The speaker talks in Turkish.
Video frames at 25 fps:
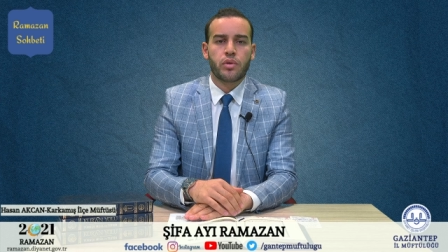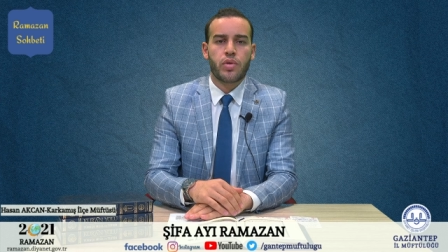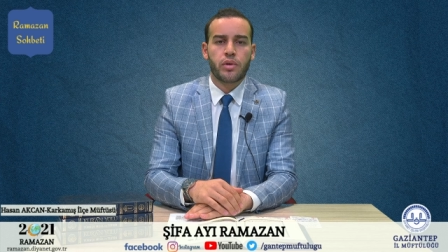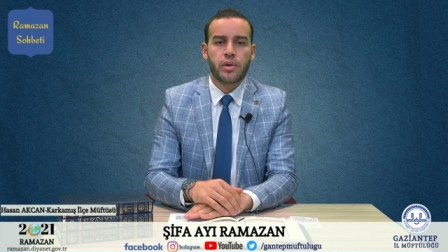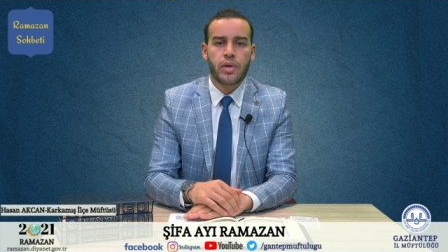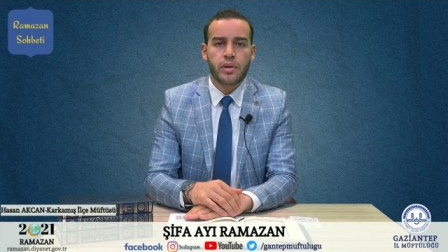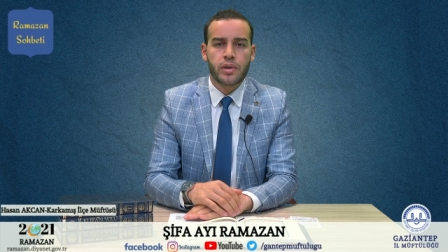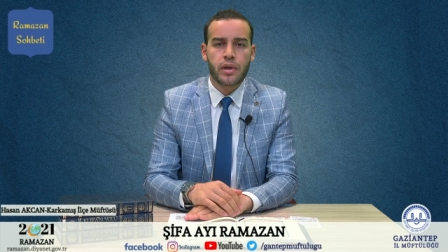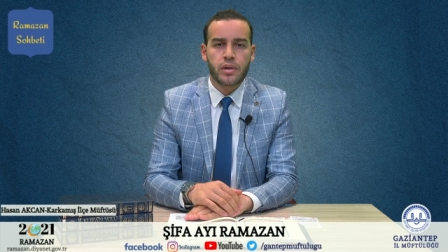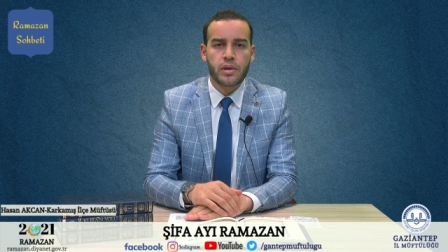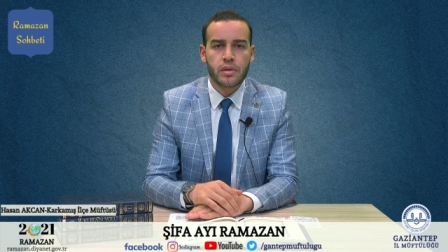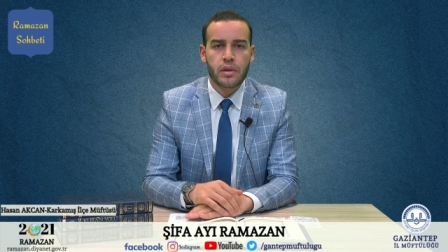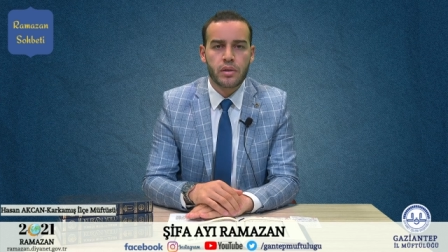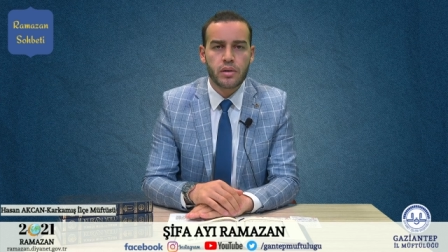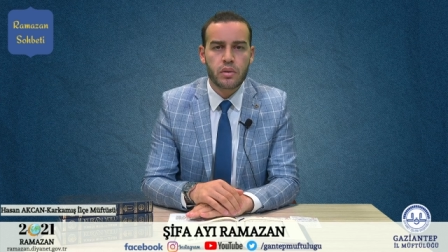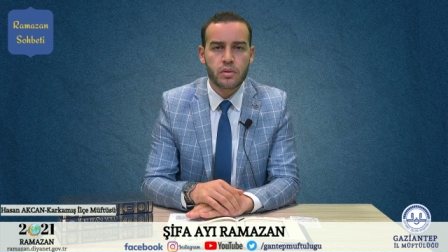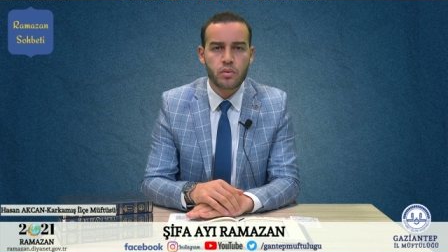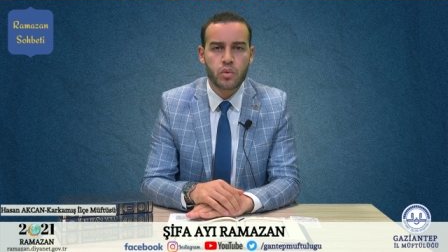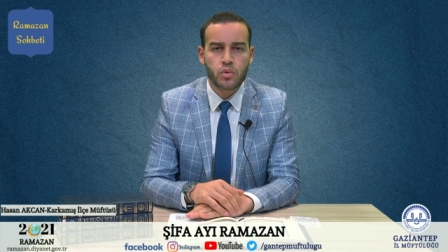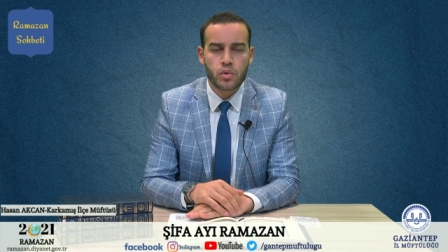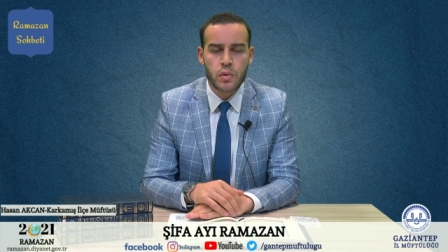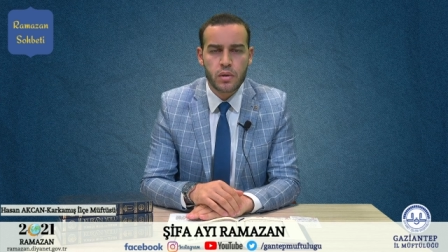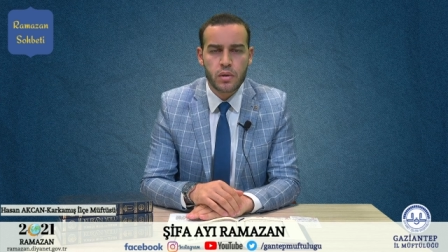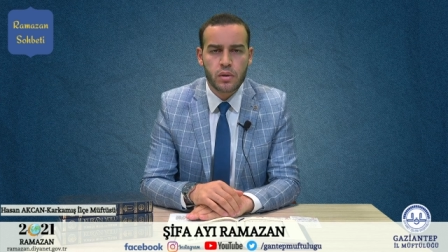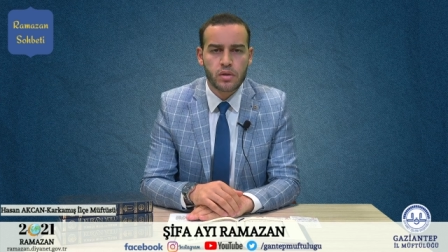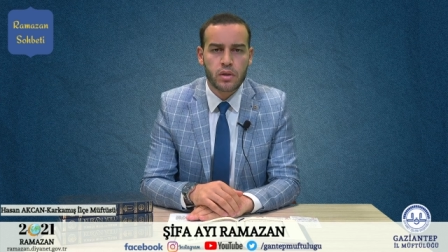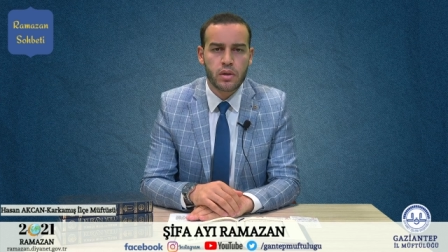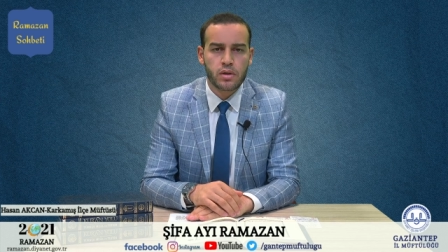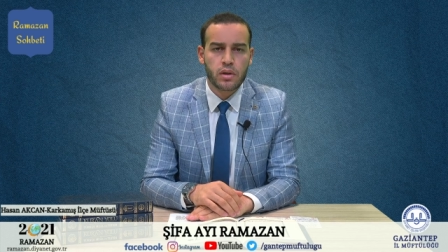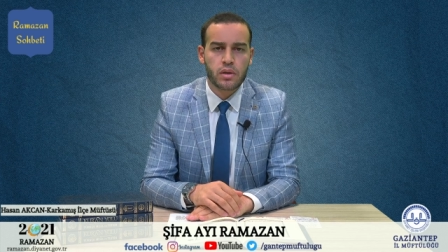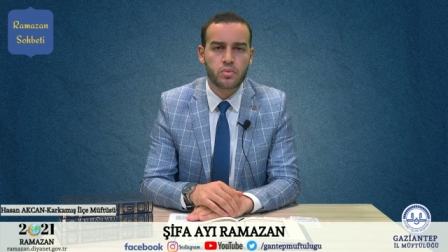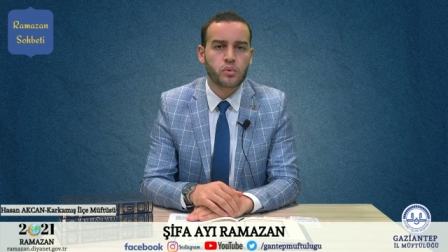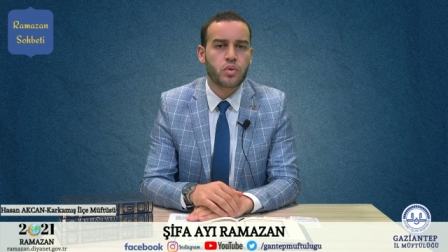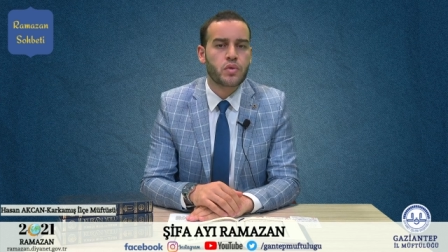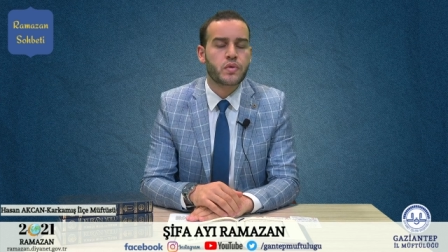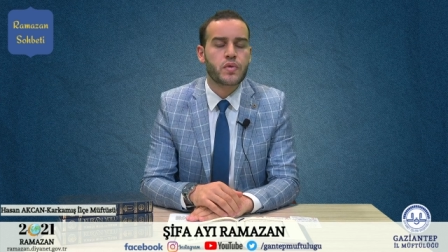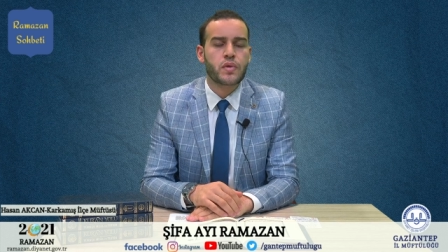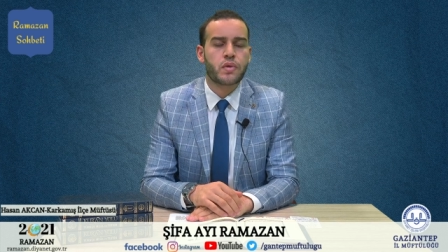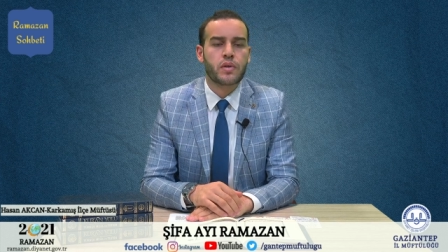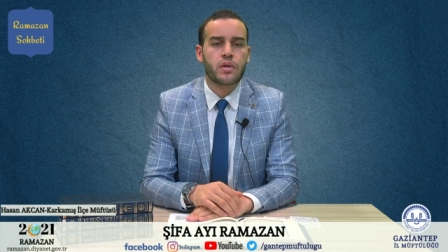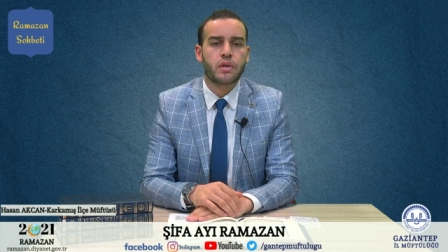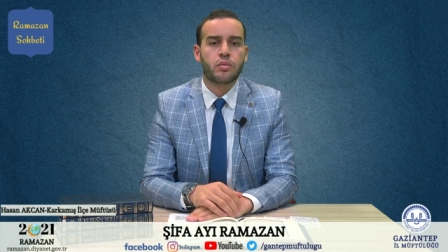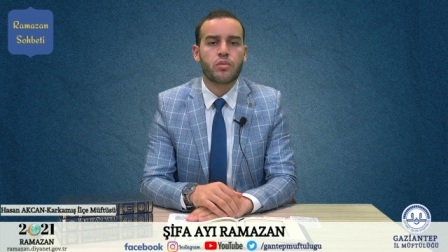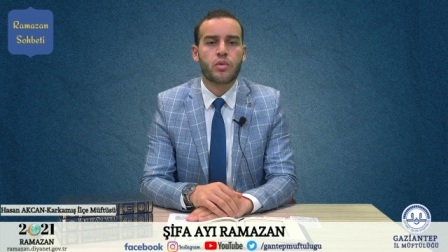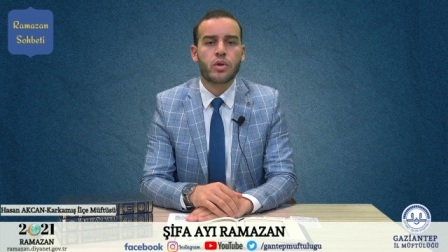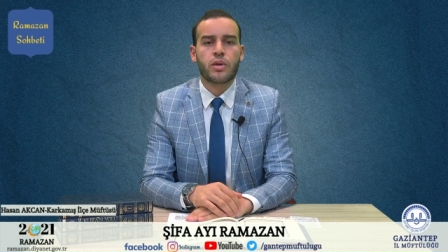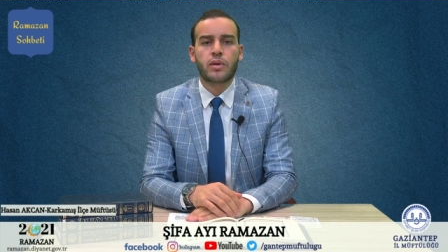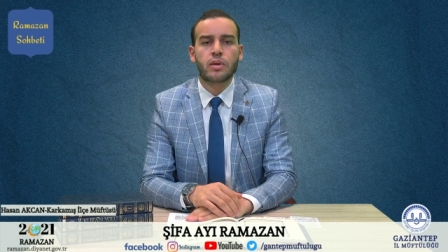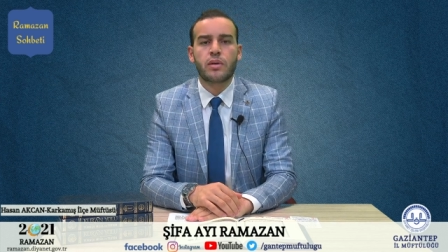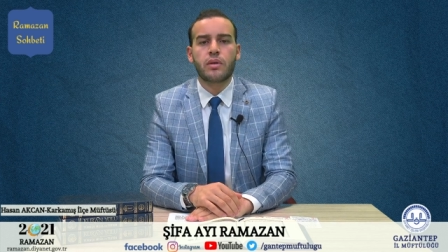ile ve salatu ve
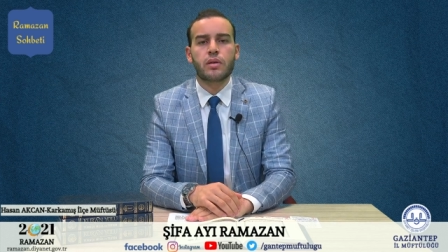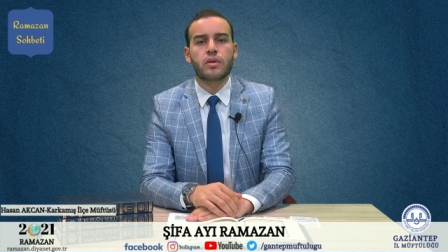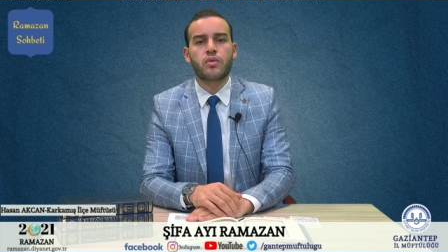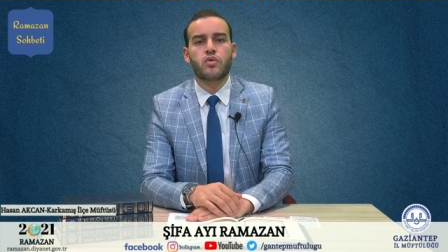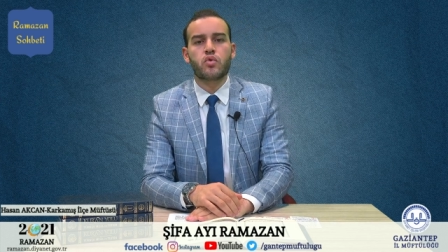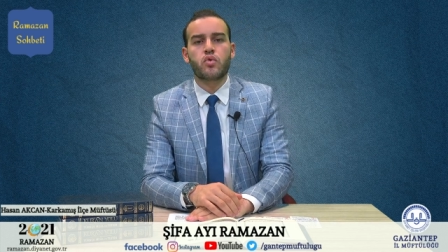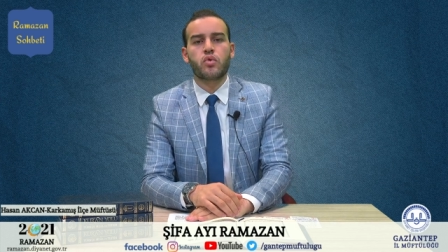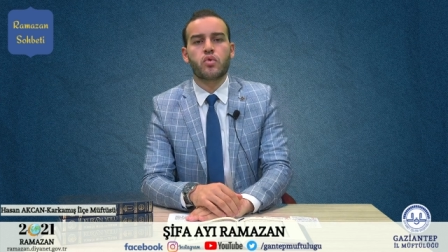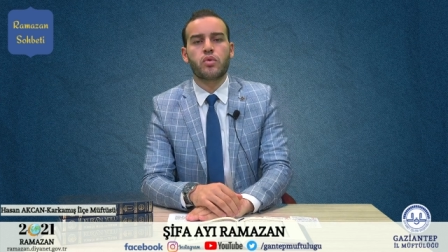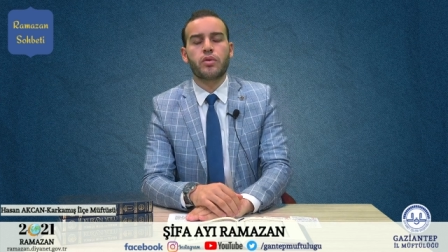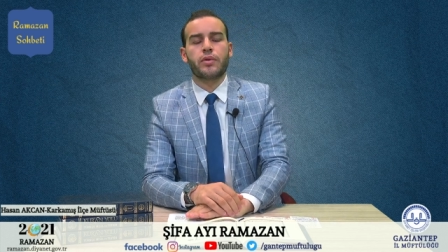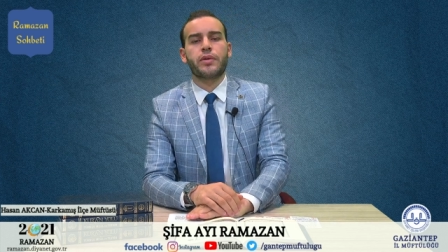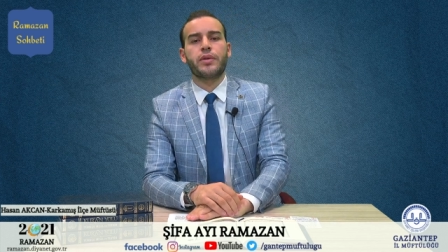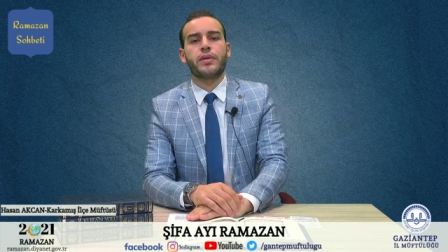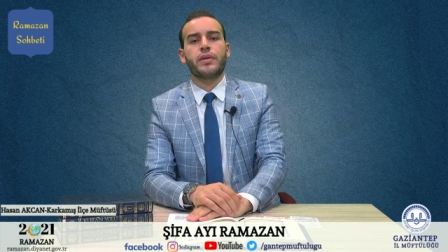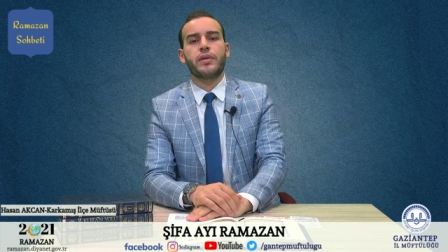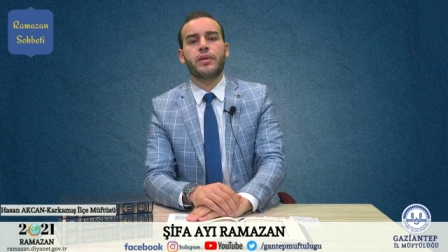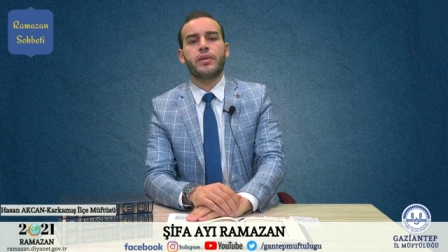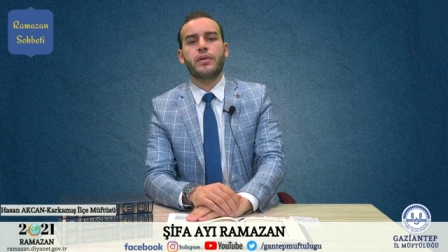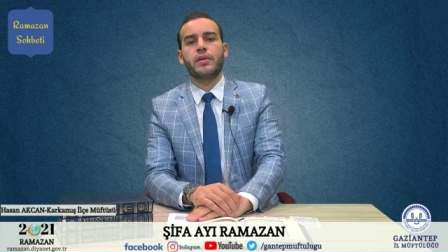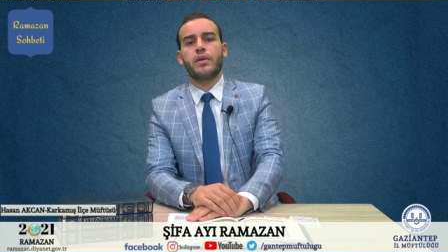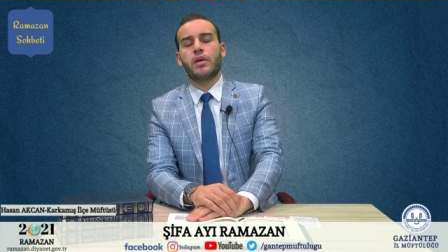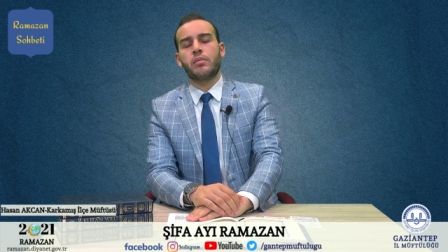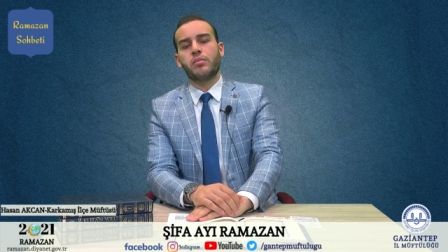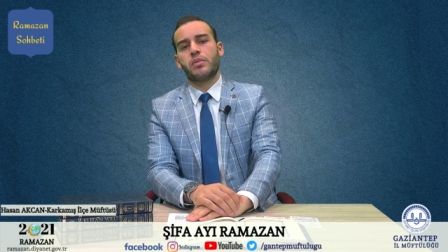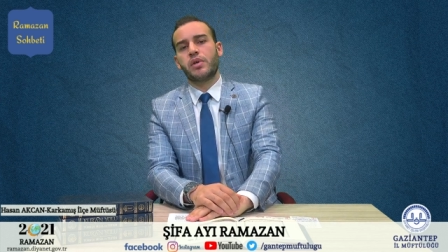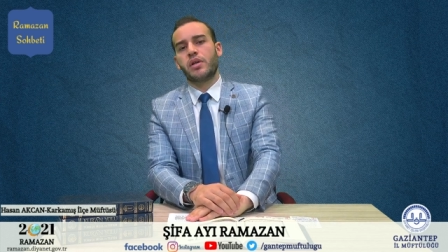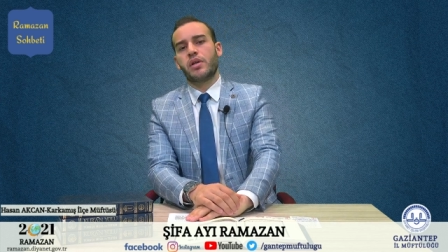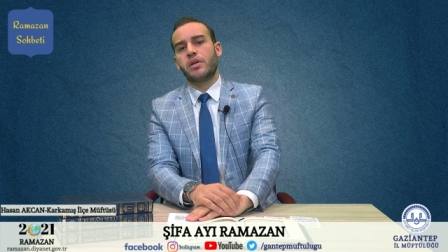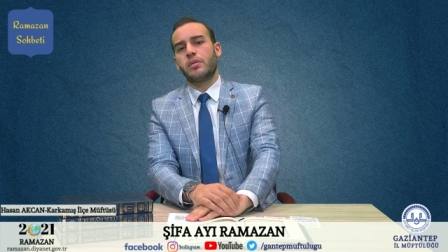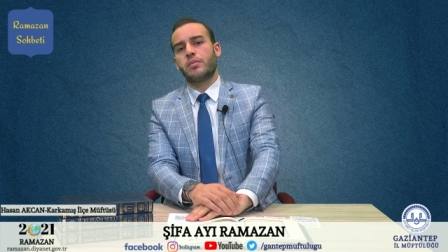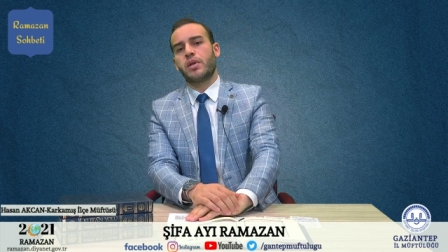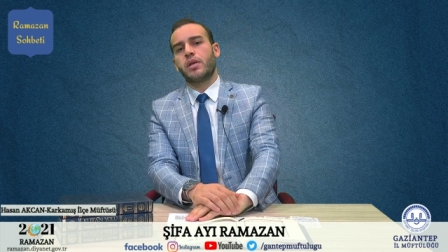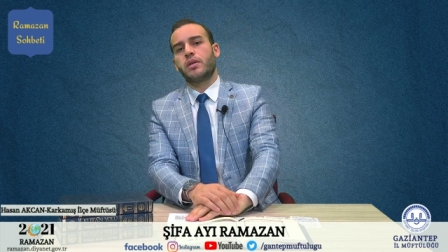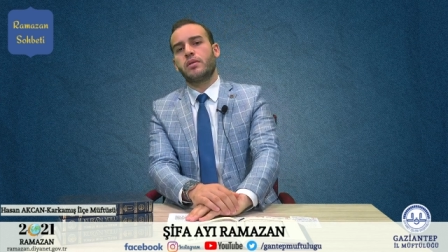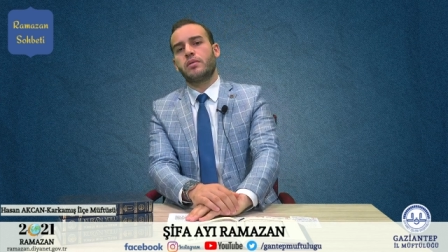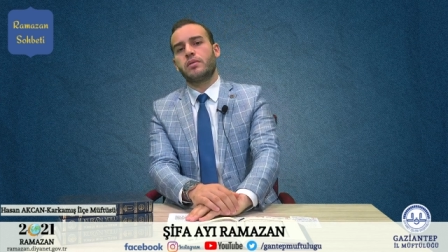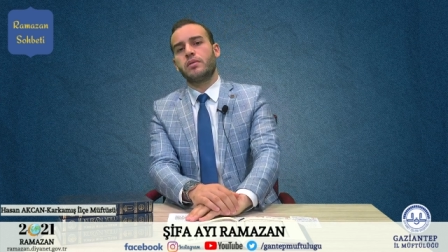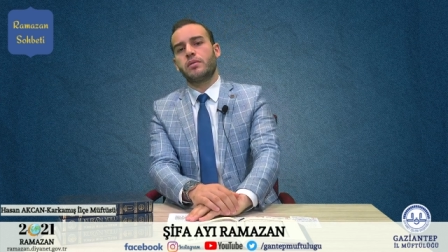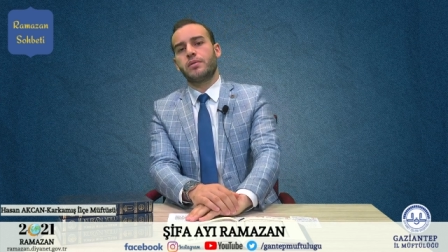selamu ala Resulillah emma ba'd.